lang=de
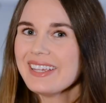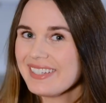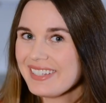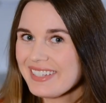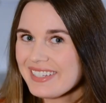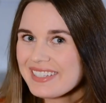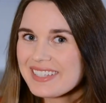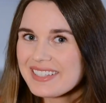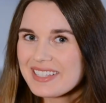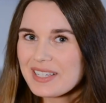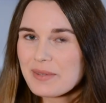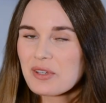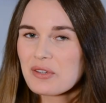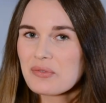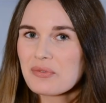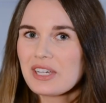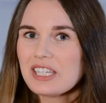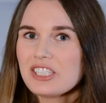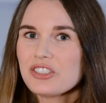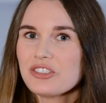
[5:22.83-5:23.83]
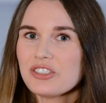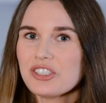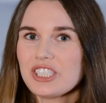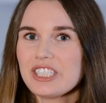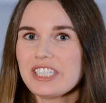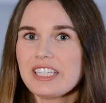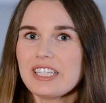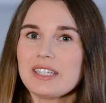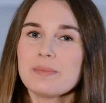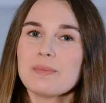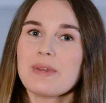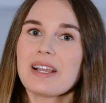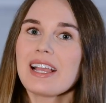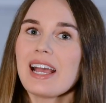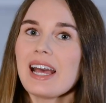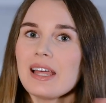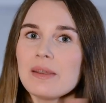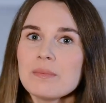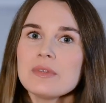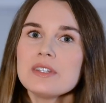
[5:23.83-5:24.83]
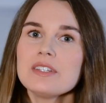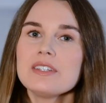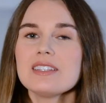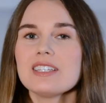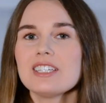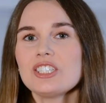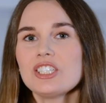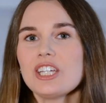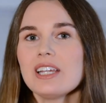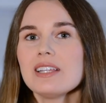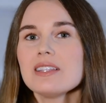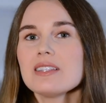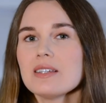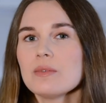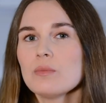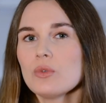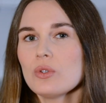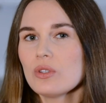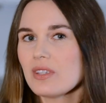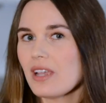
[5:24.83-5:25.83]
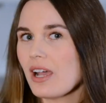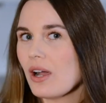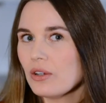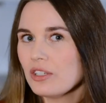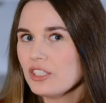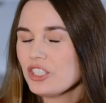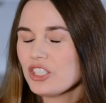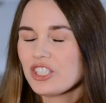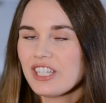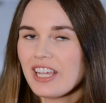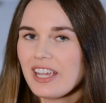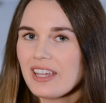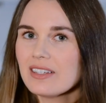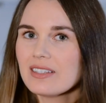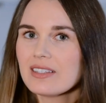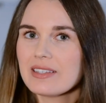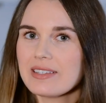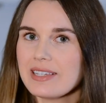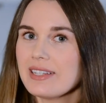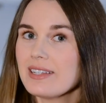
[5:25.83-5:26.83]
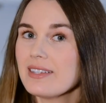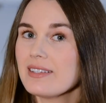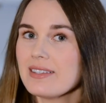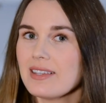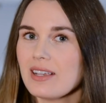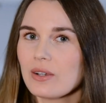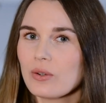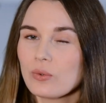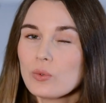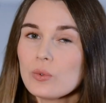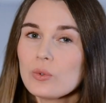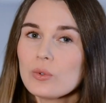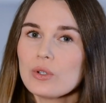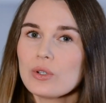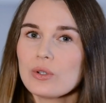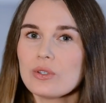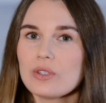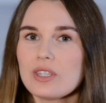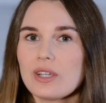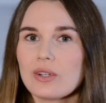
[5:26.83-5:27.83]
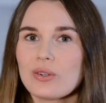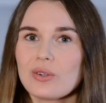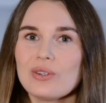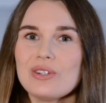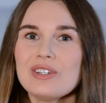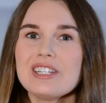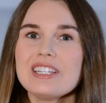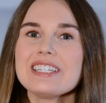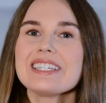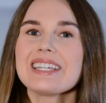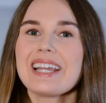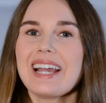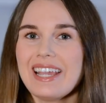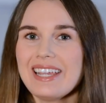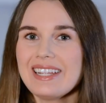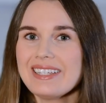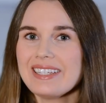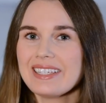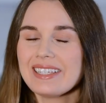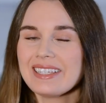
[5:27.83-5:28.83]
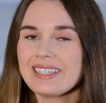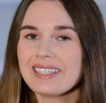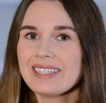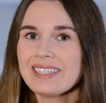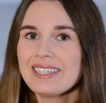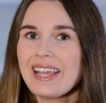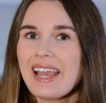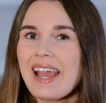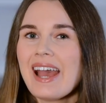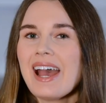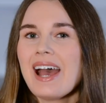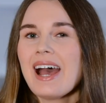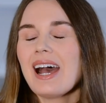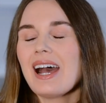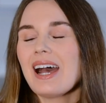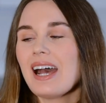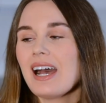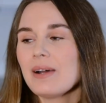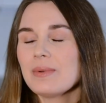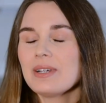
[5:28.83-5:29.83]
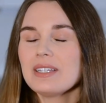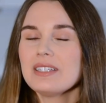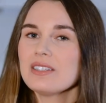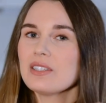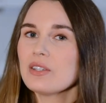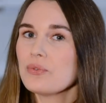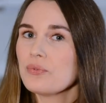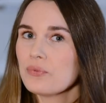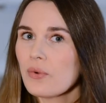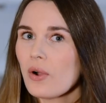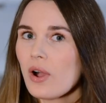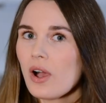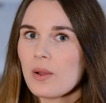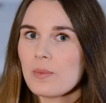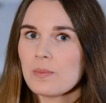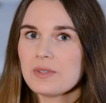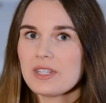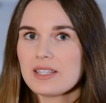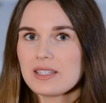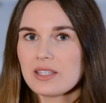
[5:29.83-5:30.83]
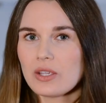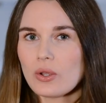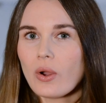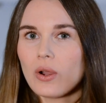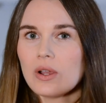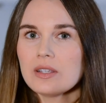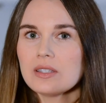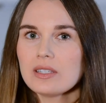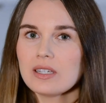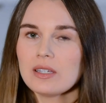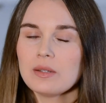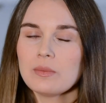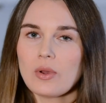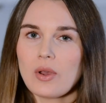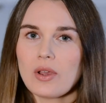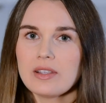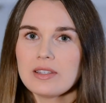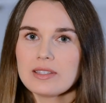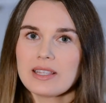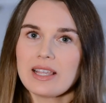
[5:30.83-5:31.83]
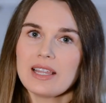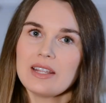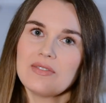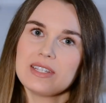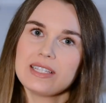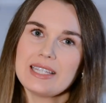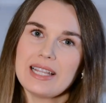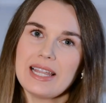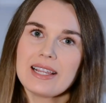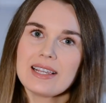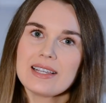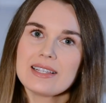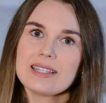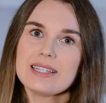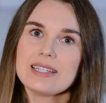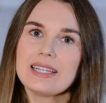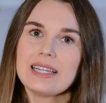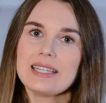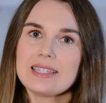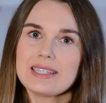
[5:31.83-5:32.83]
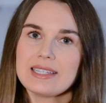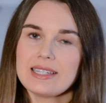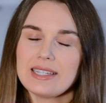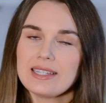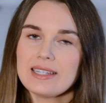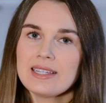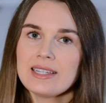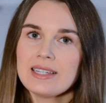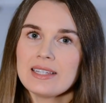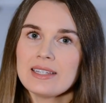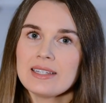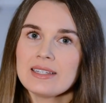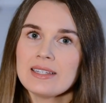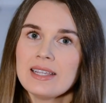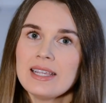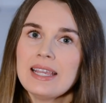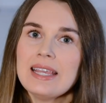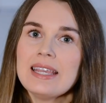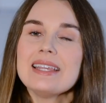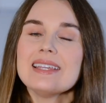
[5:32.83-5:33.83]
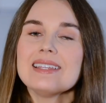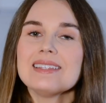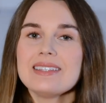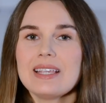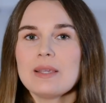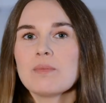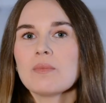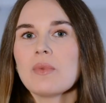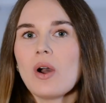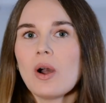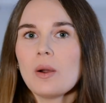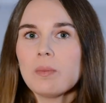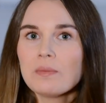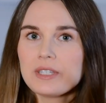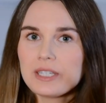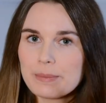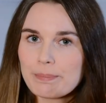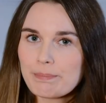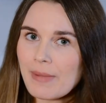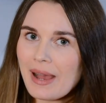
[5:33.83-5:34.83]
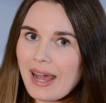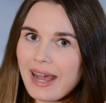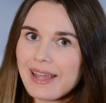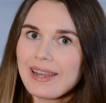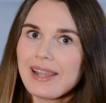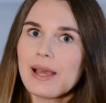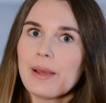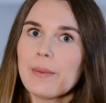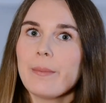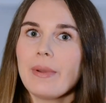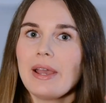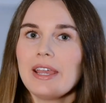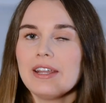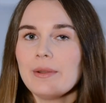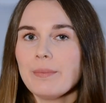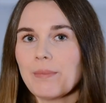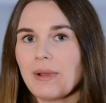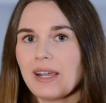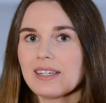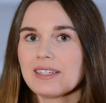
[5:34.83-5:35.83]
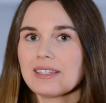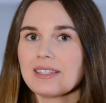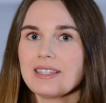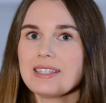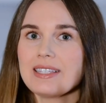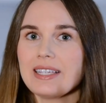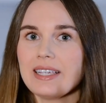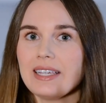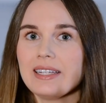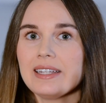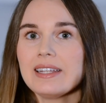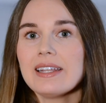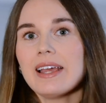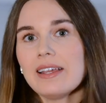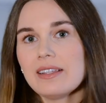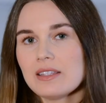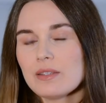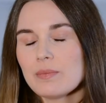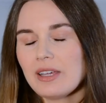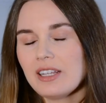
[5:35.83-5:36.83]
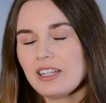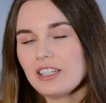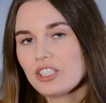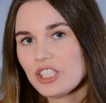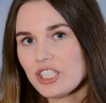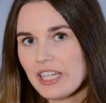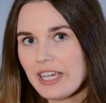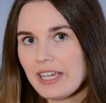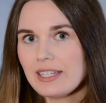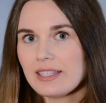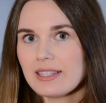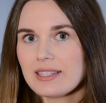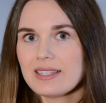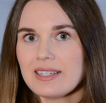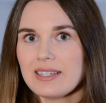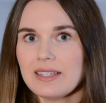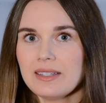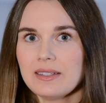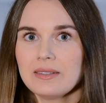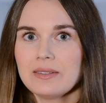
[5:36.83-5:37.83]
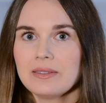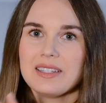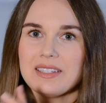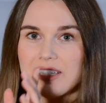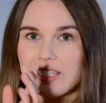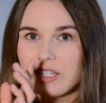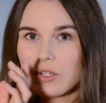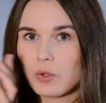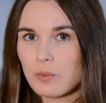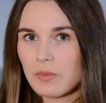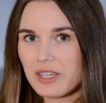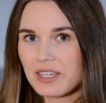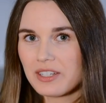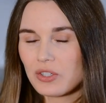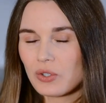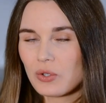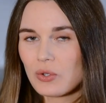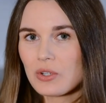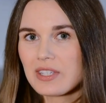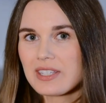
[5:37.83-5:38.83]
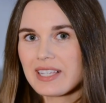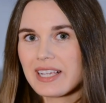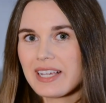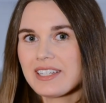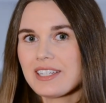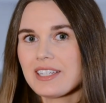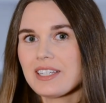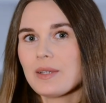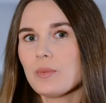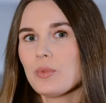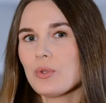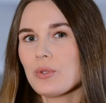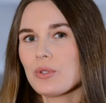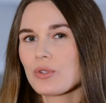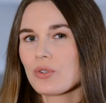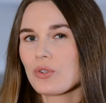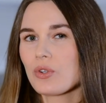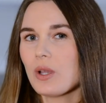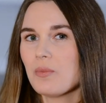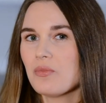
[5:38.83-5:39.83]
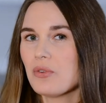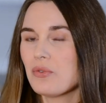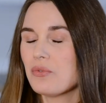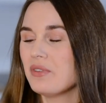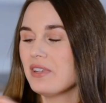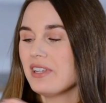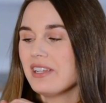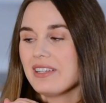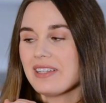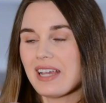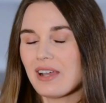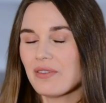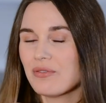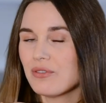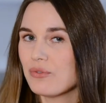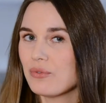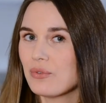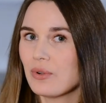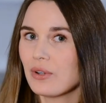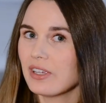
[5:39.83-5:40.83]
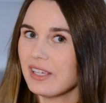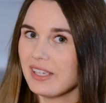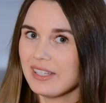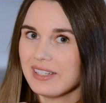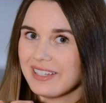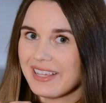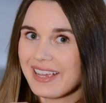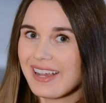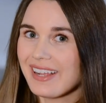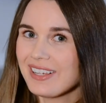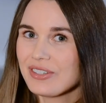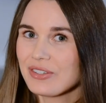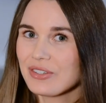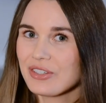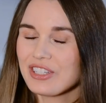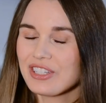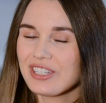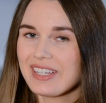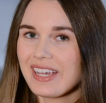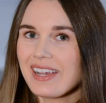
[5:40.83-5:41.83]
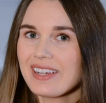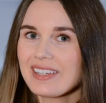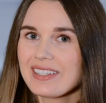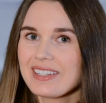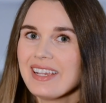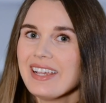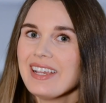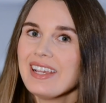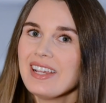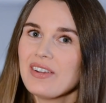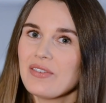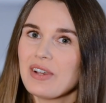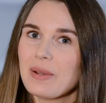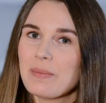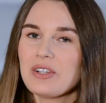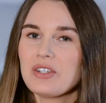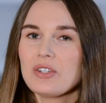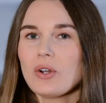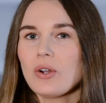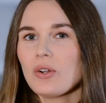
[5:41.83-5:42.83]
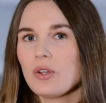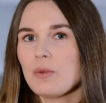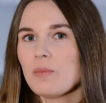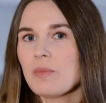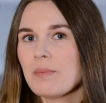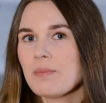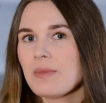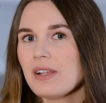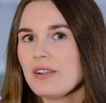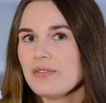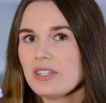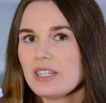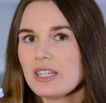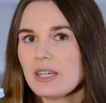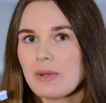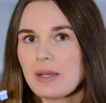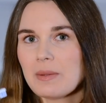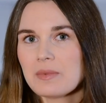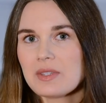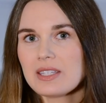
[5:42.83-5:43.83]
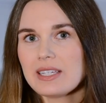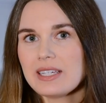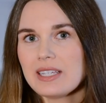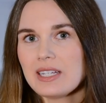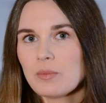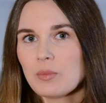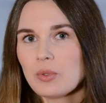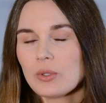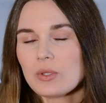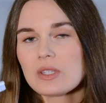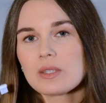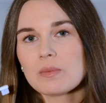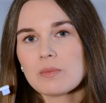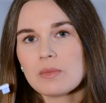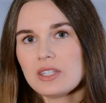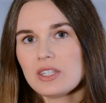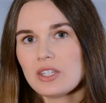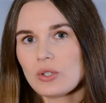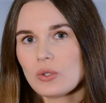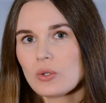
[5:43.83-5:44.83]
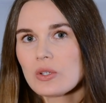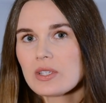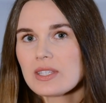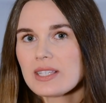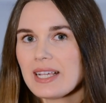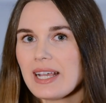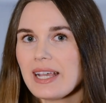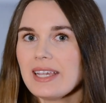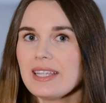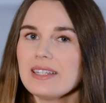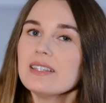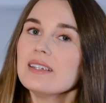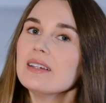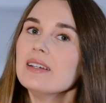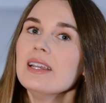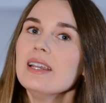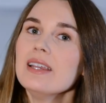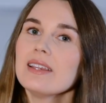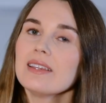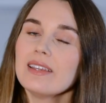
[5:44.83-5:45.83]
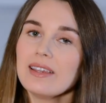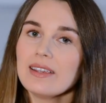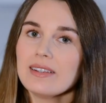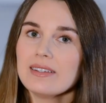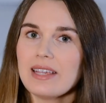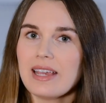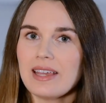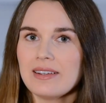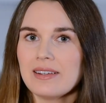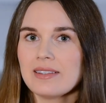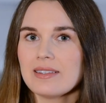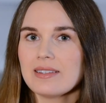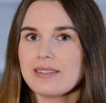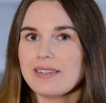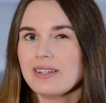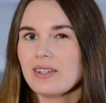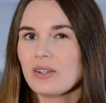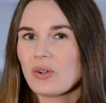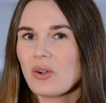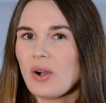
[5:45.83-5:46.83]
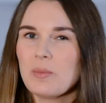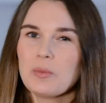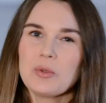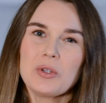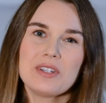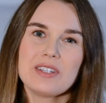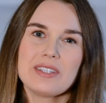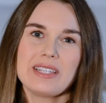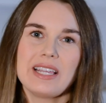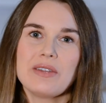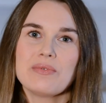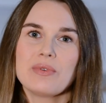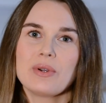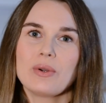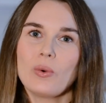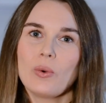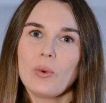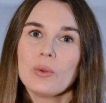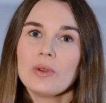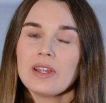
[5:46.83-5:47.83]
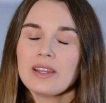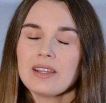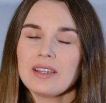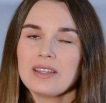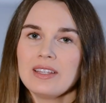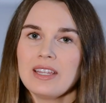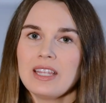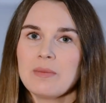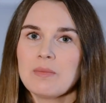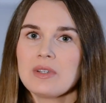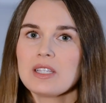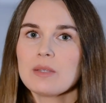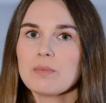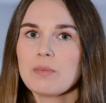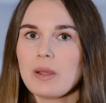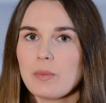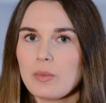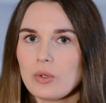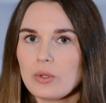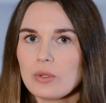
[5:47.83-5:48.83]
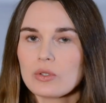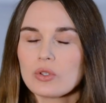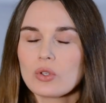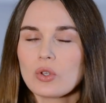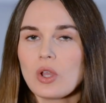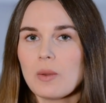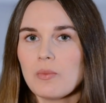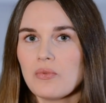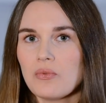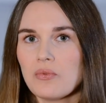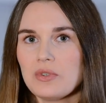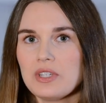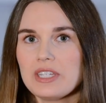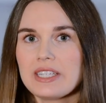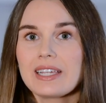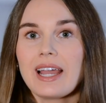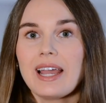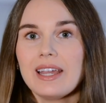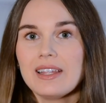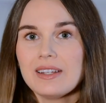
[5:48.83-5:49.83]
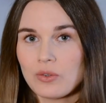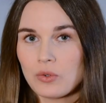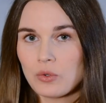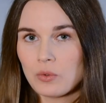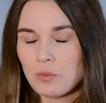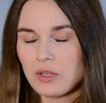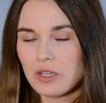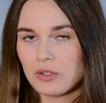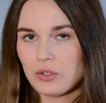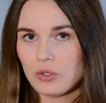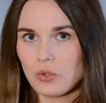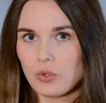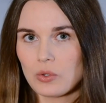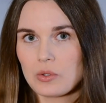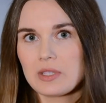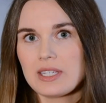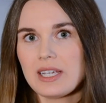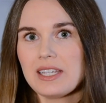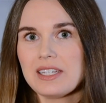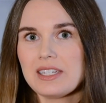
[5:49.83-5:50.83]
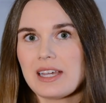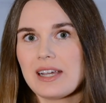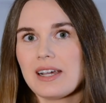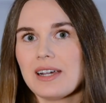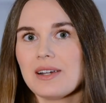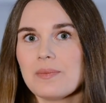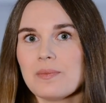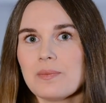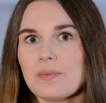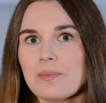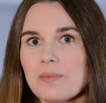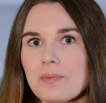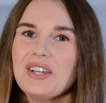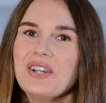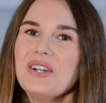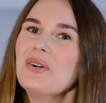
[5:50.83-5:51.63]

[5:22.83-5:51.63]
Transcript: Nicht, dass ihr mich falsch versteht. Man kann mit dieser Schallzahnbürste auch die Schneidezähne sehr gut und sehr gründlich reinigen, aber diese Form, dass die äußeren Borsten etwas länger sind als die inneren, ist eben optimaler bei den Backenzähnen als bei den Schneidezähnen. Die gummierte Rückseite der Bürstenköpfe finde ich nach wie vor genial durchdacht, weil man doch immer mal wieder beim Zähneputzen mit der Rückseite gegen die anderen Zähne kommt und das einfach unangenehm ist bei Bürstenköpfen, die keine gummierte Rückseite haben.